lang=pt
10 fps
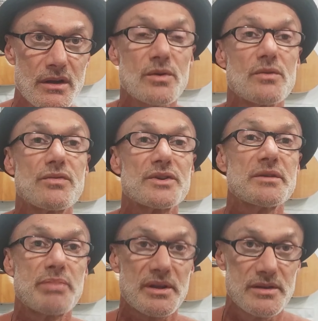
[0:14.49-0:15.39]
Eu não voto
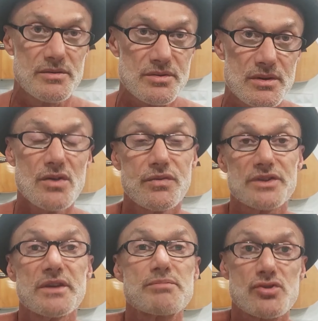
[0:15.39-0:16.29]
em partidos, eu
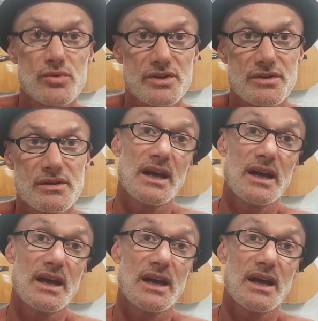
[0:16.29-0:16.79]
voto em pessoas.